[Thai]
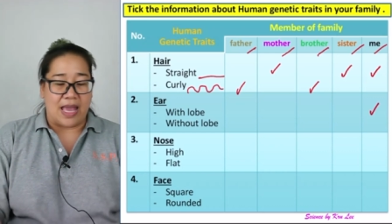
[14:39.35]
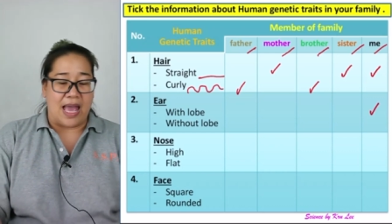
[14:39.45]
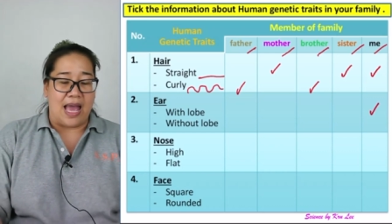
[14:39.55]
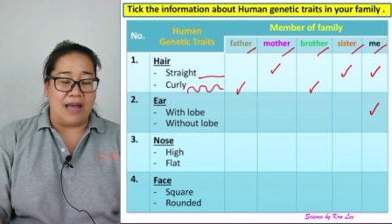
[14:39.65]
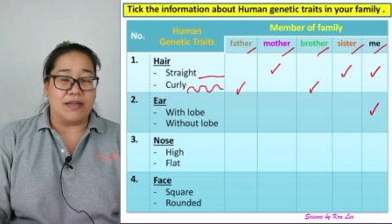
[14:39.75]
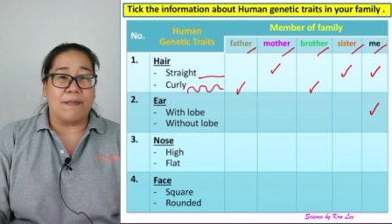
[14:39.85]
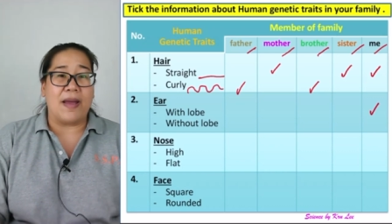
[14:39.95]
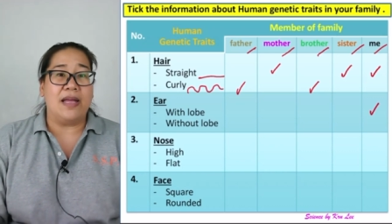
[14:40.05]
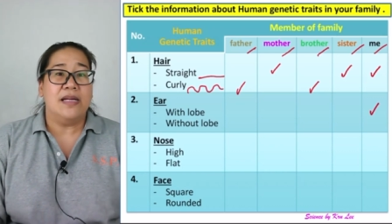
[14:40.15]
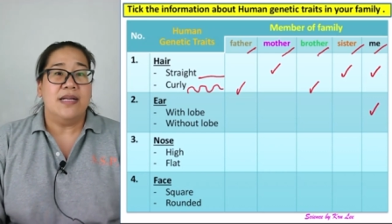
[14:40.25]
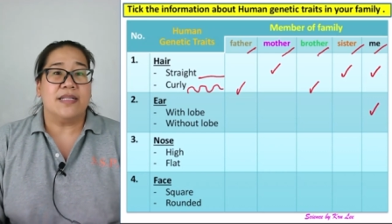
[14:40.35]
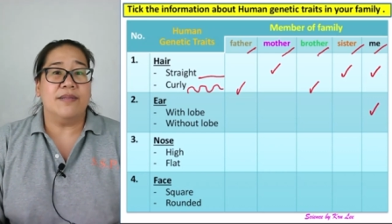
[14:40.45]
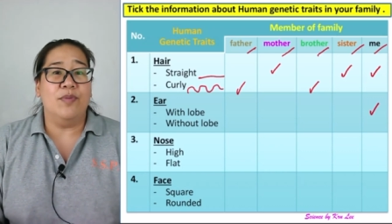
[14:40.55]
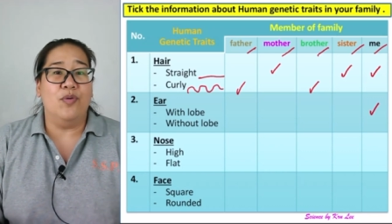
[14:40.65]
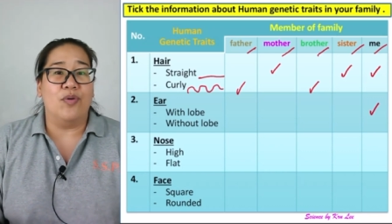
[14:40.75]
อ่า ต่อไปจ
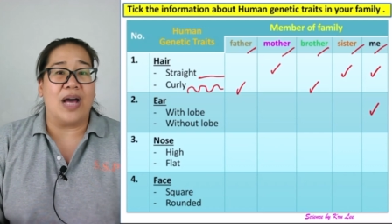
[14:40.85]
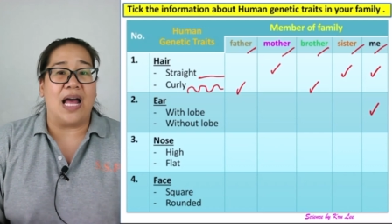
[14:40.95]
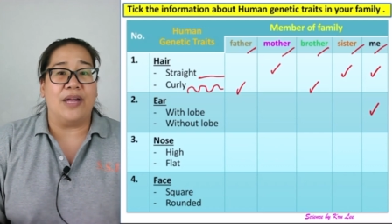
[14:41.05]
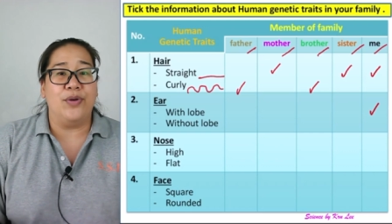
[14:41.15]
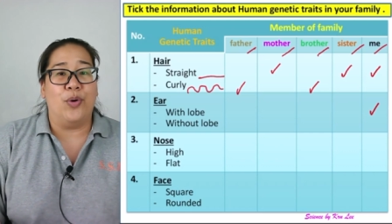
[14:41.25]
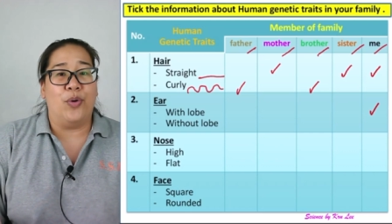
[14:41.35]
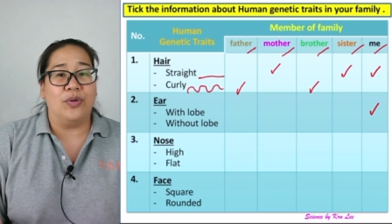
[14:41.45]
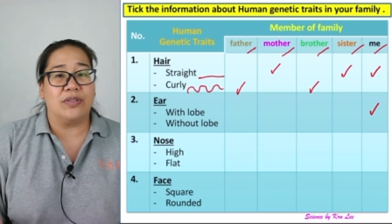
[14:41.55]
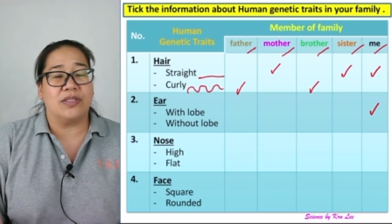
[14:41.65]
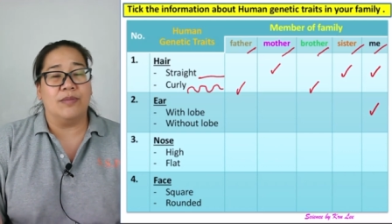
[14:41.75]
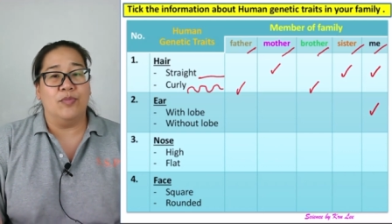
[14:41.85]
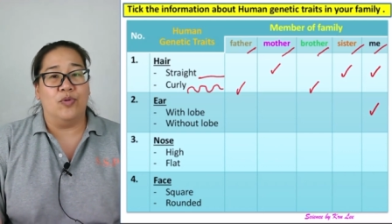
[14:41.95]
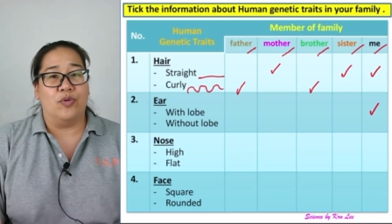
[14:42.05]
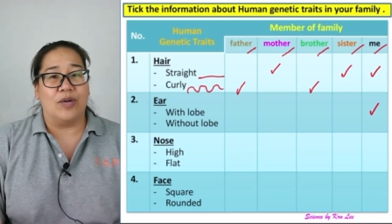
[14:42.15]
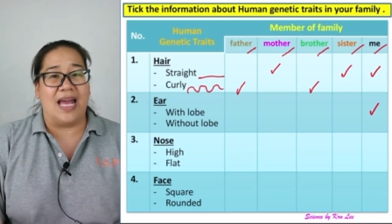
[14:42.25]
มูกค่ะ โนสจ
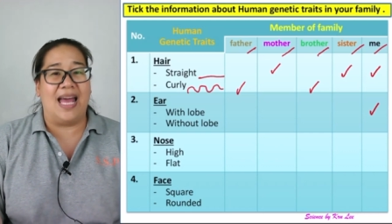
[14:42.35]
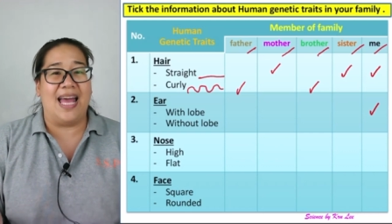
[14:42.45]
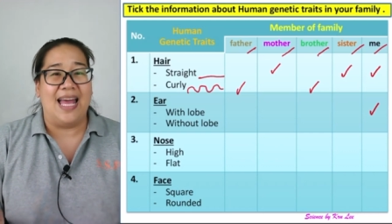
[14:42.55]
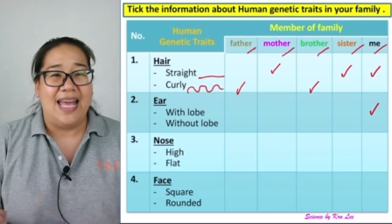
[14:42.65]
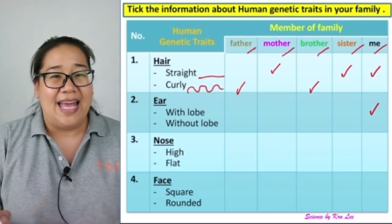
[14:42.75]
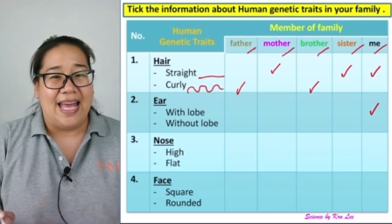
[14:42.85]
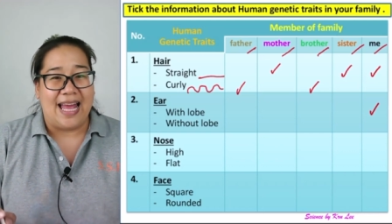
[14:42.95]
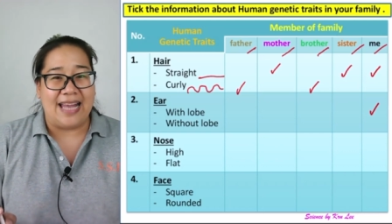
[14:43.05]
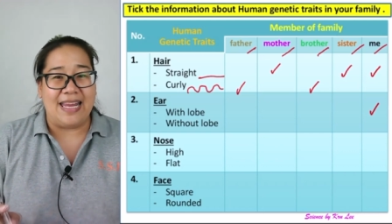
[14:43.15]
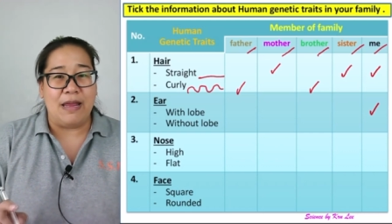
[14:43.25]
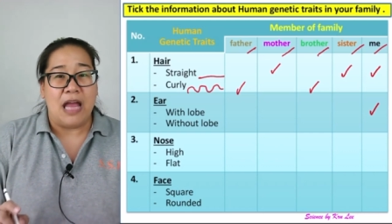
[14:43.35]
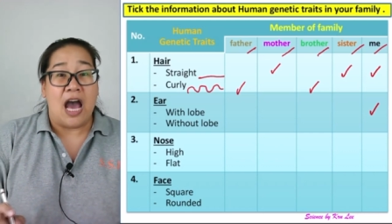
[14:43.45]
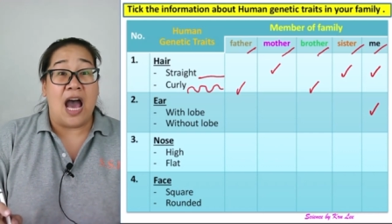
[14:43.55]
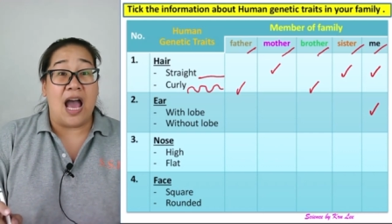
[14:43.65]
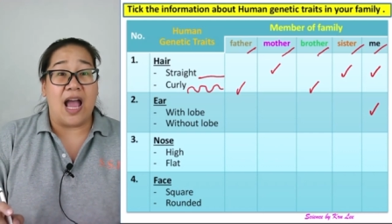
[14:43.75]
มูก อันนี้
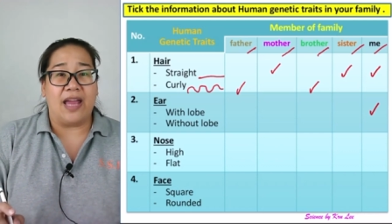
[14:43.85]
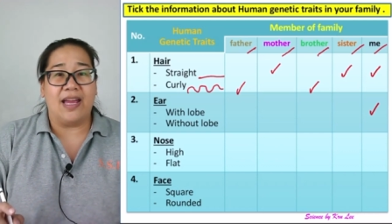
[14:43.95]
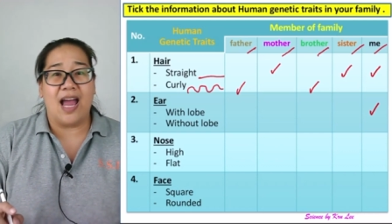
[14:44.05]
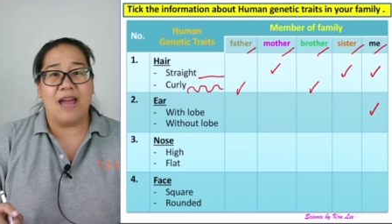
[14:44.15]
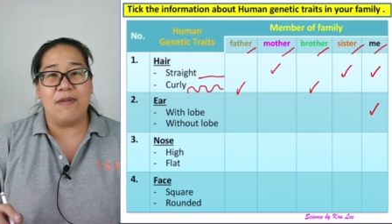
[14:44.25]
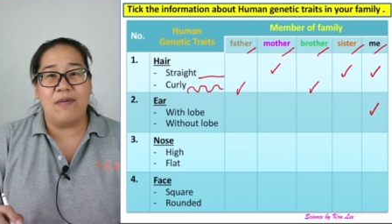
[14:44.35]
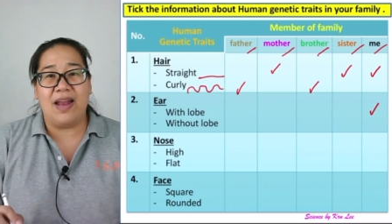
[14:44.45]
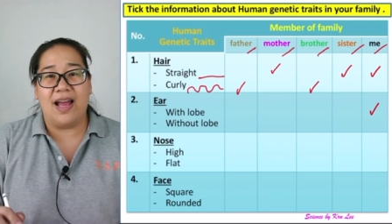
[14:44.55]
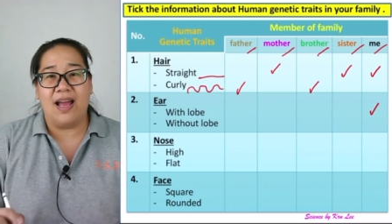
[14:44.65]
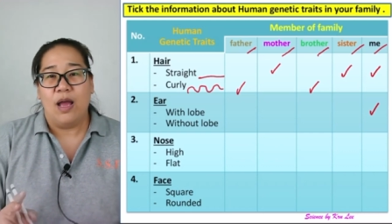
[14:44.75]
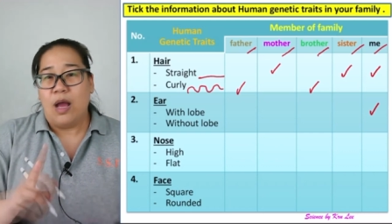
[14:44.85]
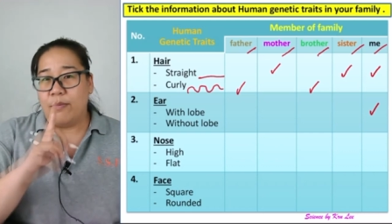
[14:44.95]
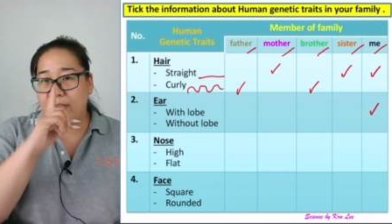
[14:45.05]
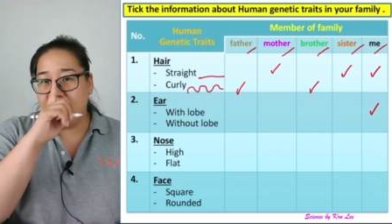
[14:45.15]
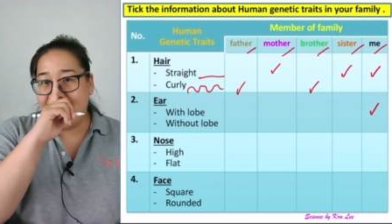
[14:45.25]
ไฮไฮแปลว่าอะไรคะ
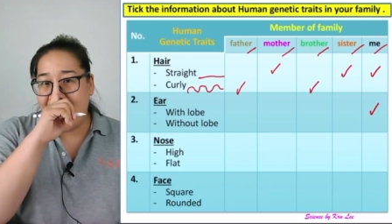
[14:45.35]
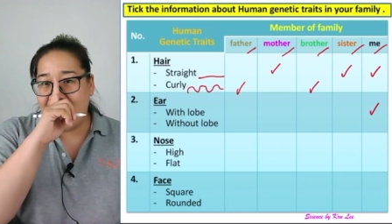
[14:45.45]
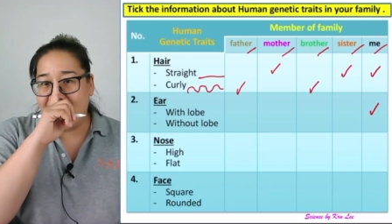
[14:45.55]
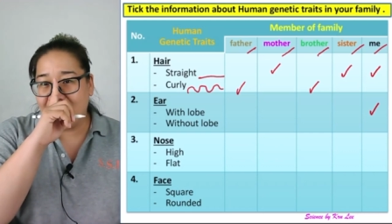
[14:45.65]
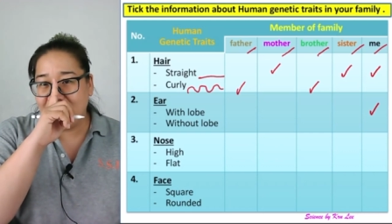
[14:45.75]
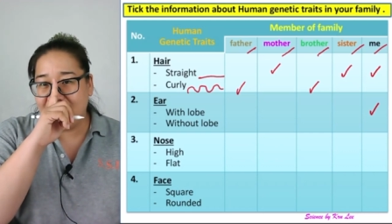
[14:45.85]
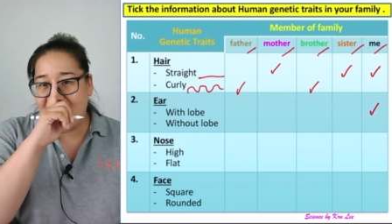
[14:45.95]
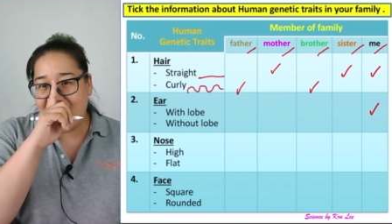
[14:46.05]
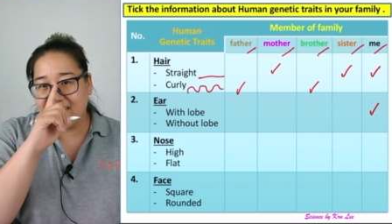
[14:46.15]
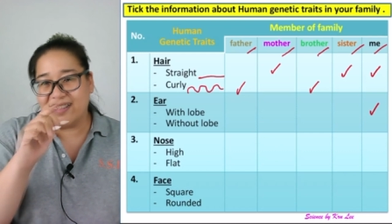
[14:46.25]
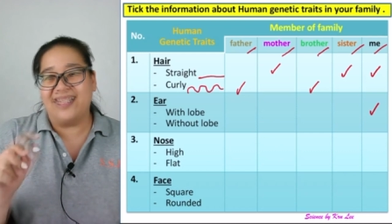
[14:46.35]
มีดั้งค่ะ มีดั้ง